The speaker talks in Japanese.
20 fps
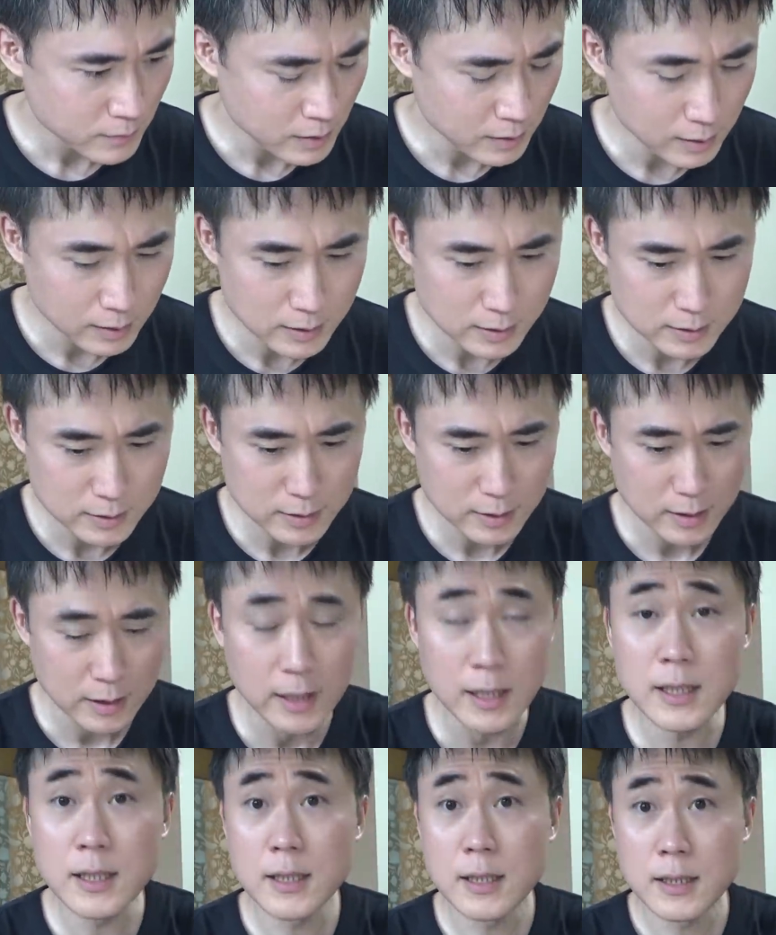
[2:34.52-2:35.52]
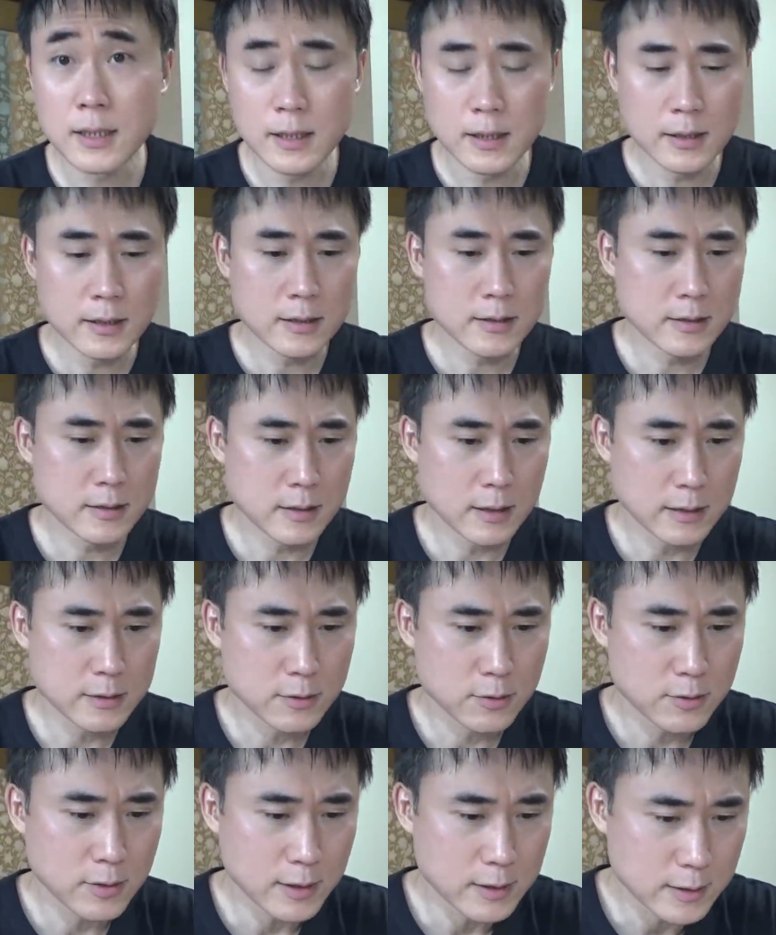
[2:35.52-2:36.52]
はい、じゃあ早
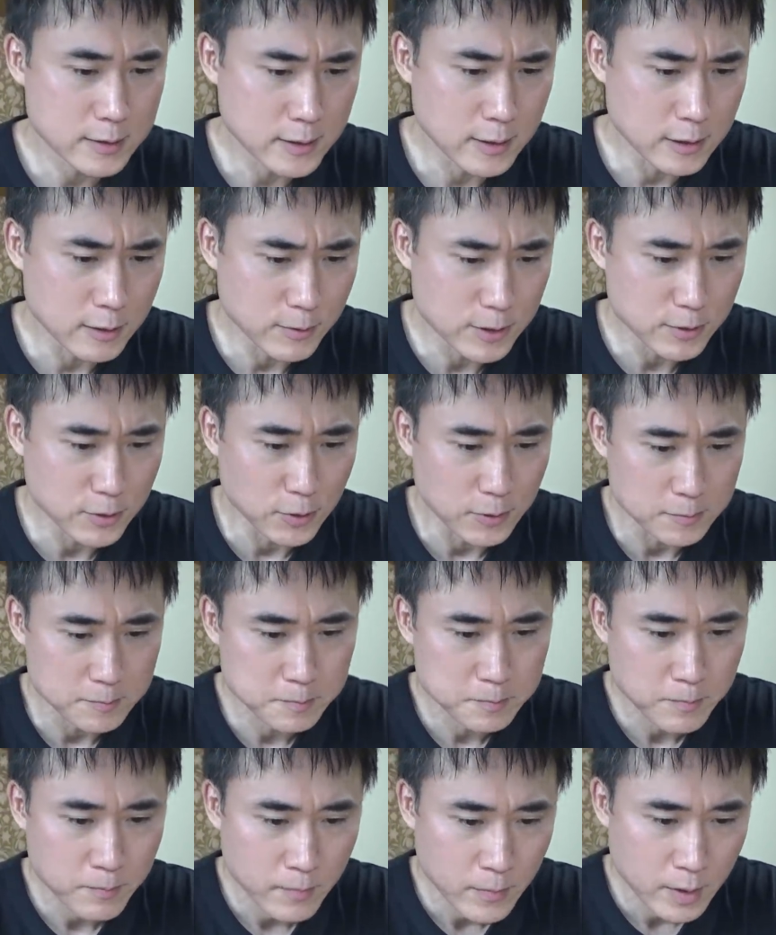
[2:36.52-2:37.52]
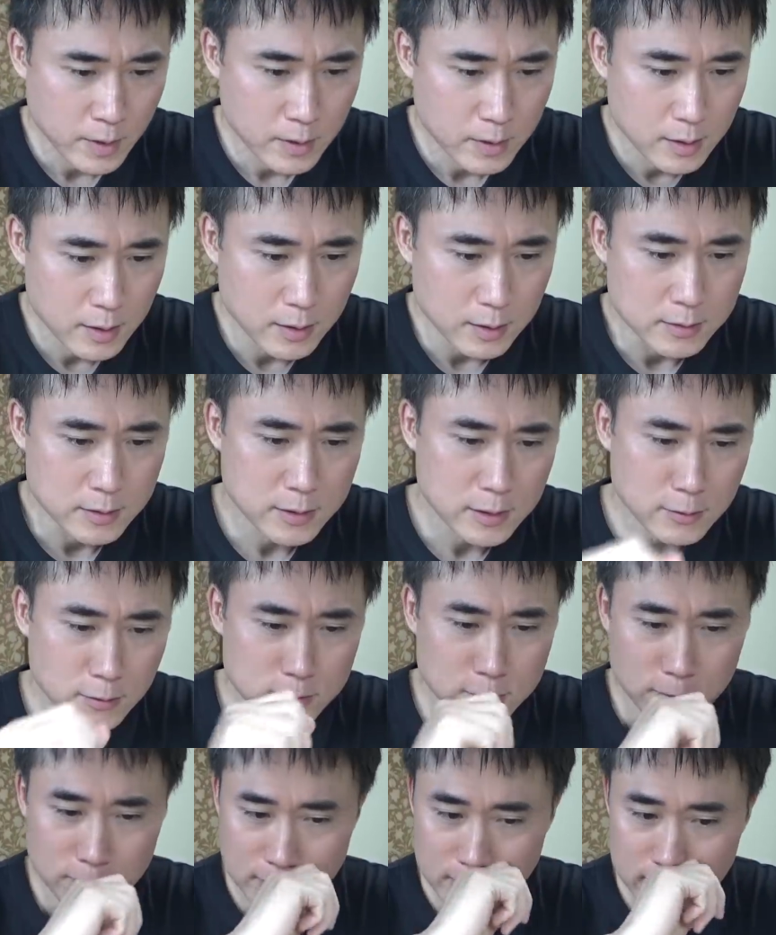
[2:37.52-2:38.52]
速話していきましょう。で、次の
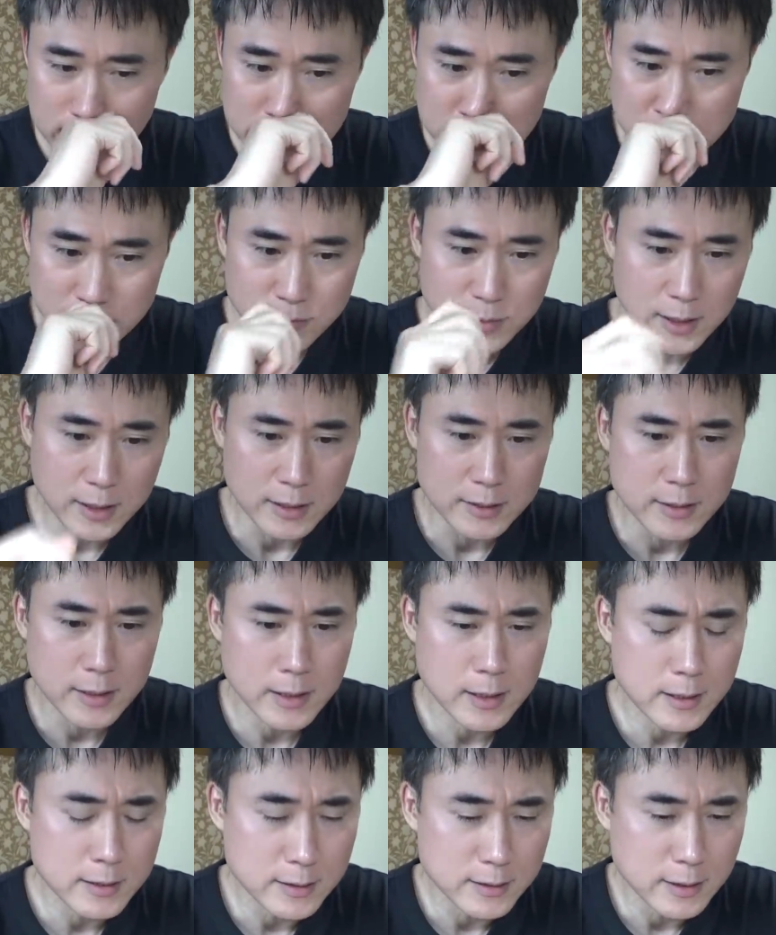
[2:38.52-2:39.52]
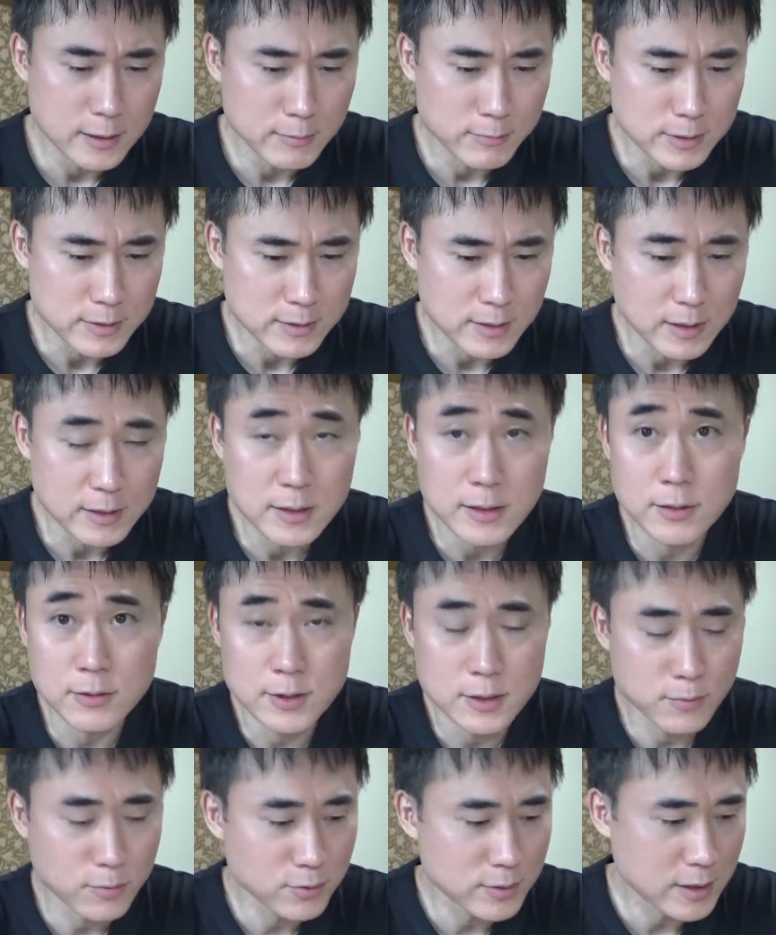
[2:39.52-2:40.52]
総理大臣は誰になりますかっていう
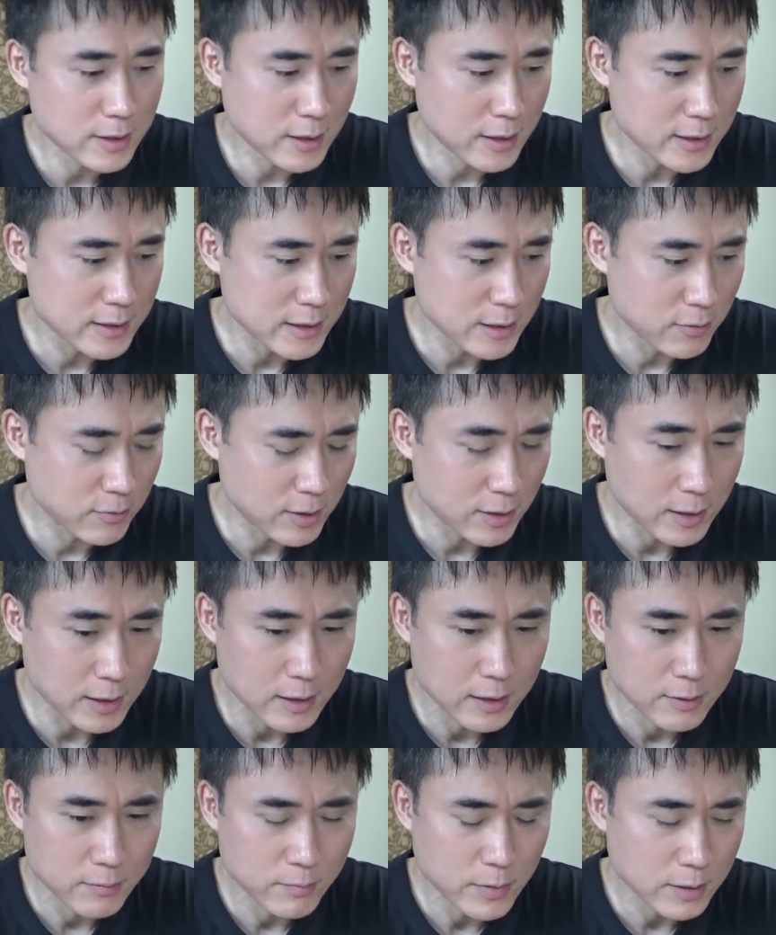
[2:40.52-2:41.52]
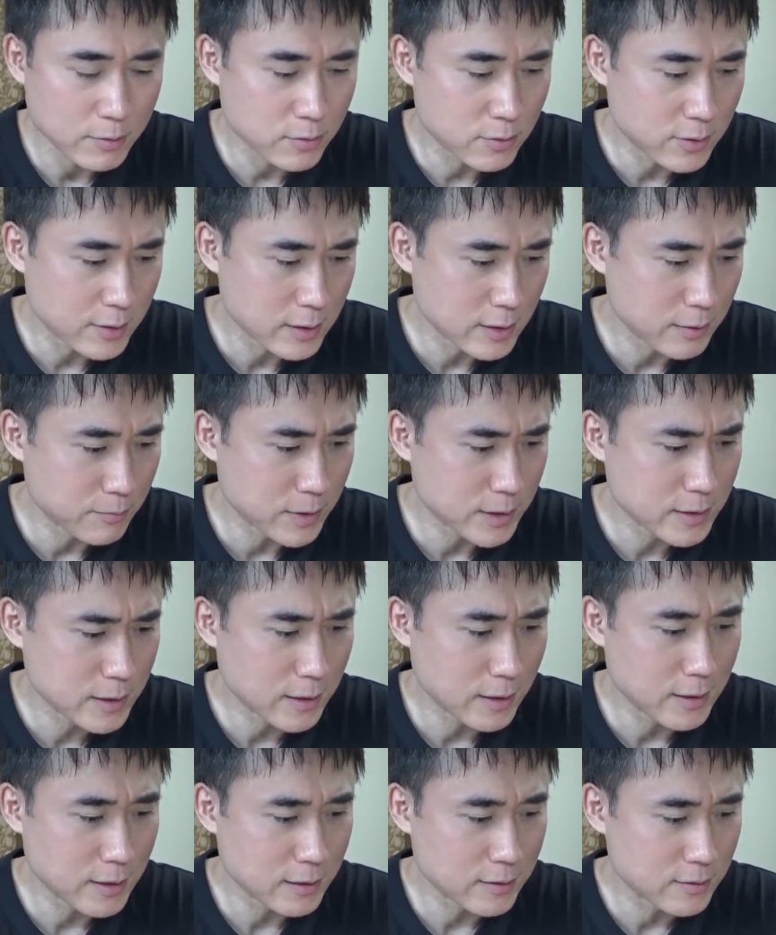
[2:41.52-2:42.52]
質問に対しては、まあこれはね、間
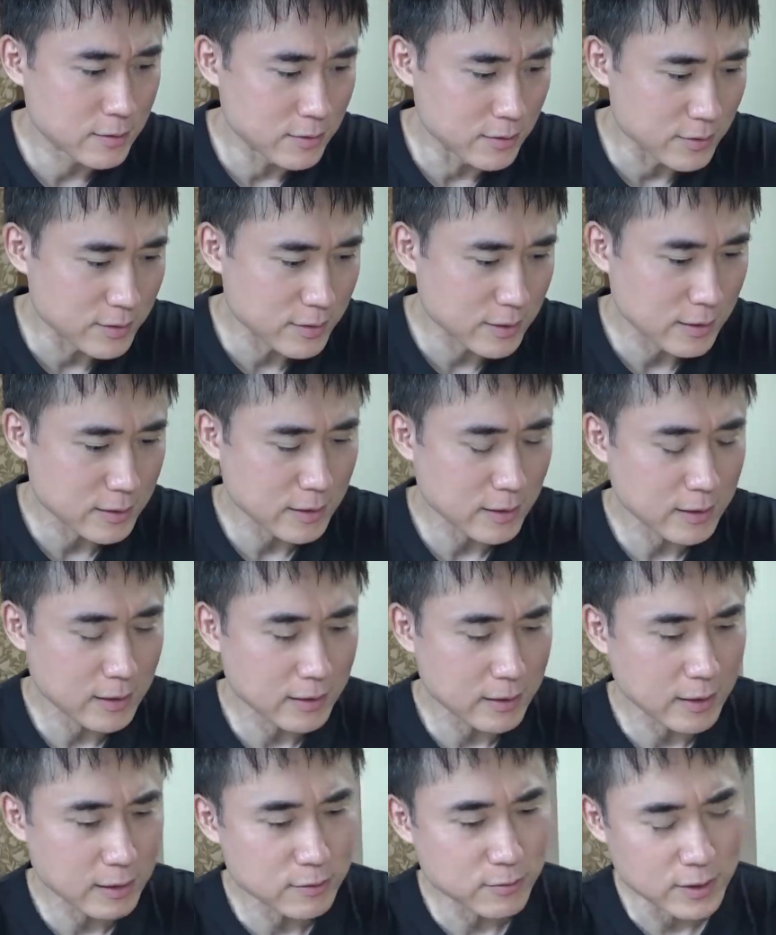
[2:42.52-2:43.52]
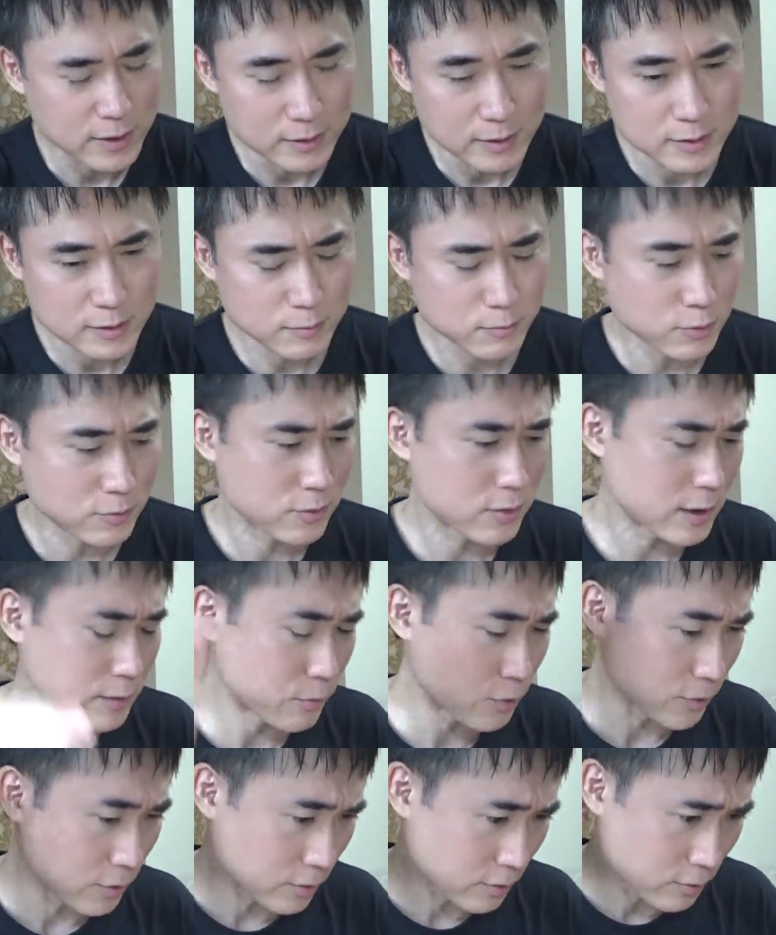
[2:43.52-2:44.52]
違いなく菅さんがなるわけです。もうこれは
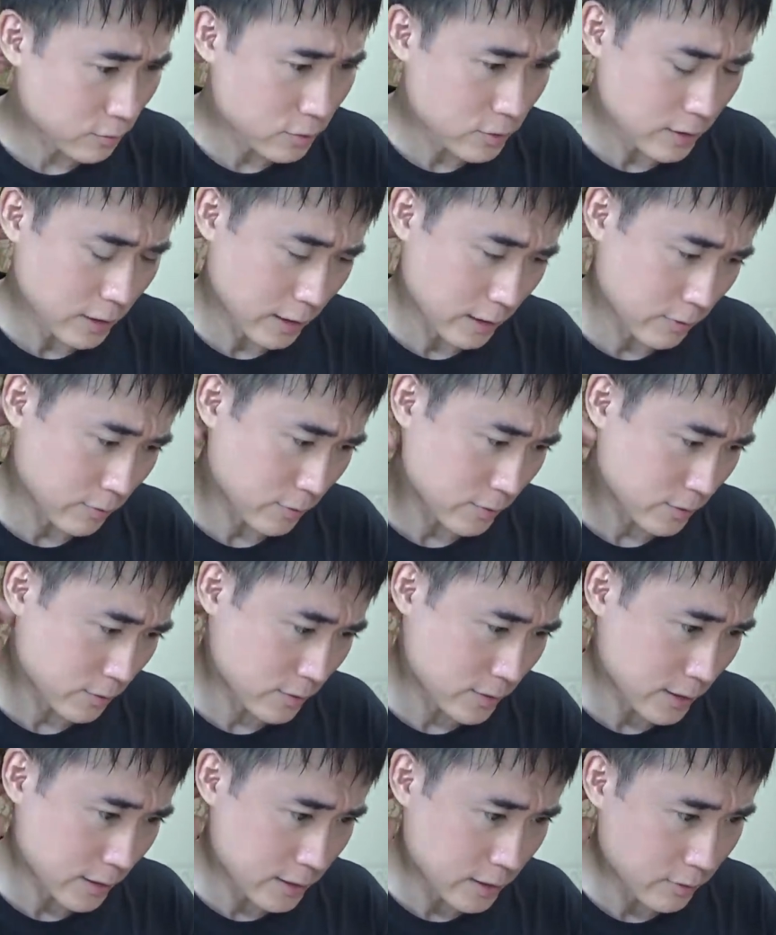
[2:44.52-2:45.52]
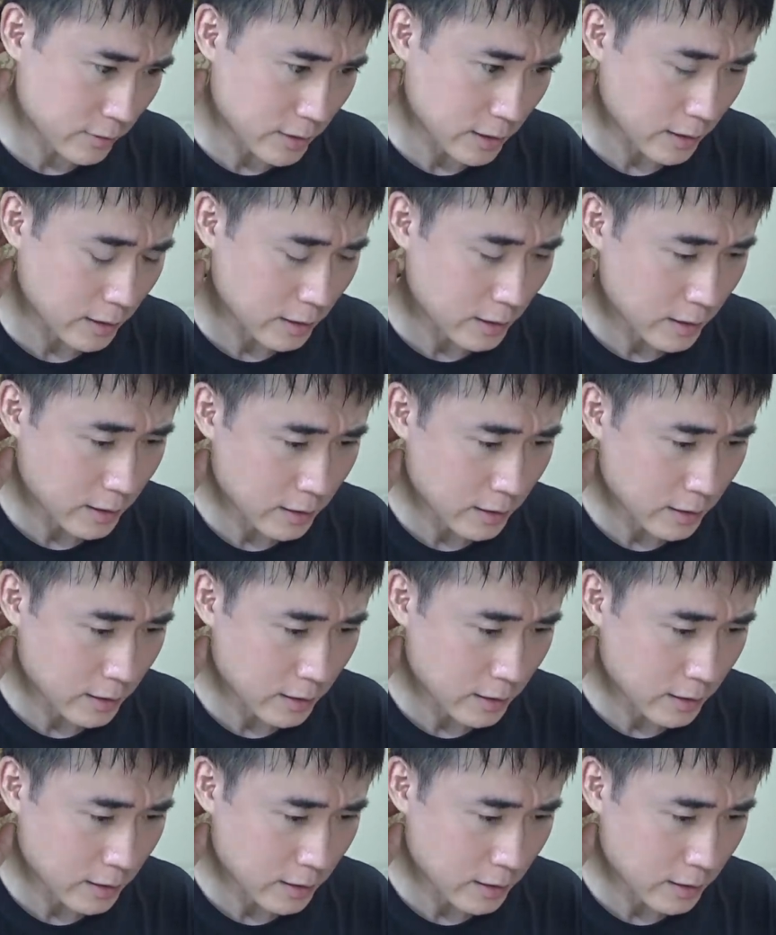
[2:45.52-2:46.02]
もう今回の総裁選はね、